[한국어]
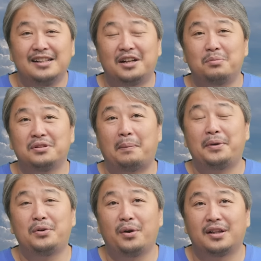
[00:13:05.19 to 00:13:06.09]
여러분들
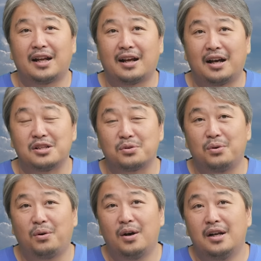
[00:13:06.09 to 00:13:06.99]
필요에 따라
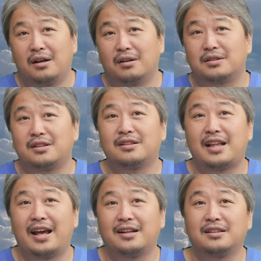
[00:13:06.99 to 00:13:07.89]
가지고 쓸
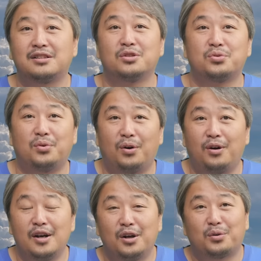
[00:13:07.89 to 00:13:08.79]
때는
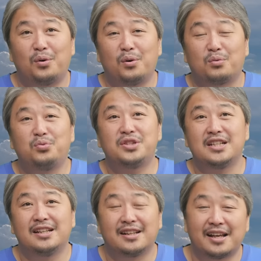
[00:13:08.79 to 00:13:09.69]
써주고 또
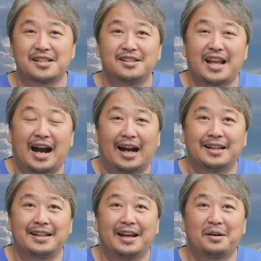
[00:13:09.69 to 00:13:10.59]
굳이 이게 쓸 때가
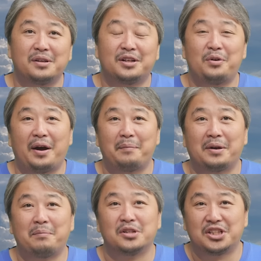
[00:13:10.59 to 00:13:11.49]
아닌데 이걸로
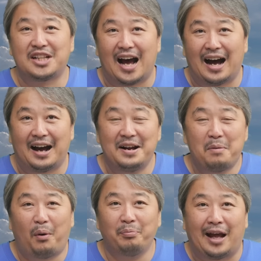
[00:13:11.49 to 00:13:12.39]
하면 멋있다,
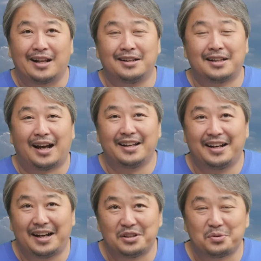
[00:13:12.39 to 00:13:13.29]
폼 나는 거다
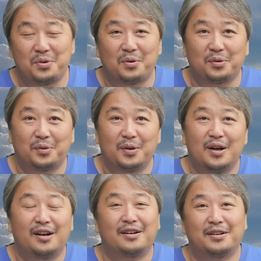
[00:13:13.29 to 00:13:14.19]
이래가지고
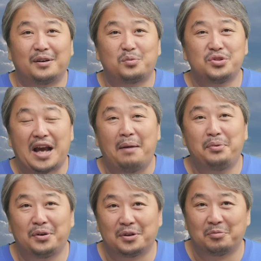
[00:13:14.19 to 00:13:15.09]
굳이 할
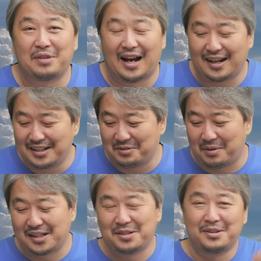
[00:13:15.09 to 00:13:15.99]
필요는 없다, 그런
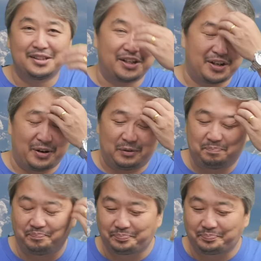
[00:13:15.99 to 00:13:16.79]
말씀을 드려요.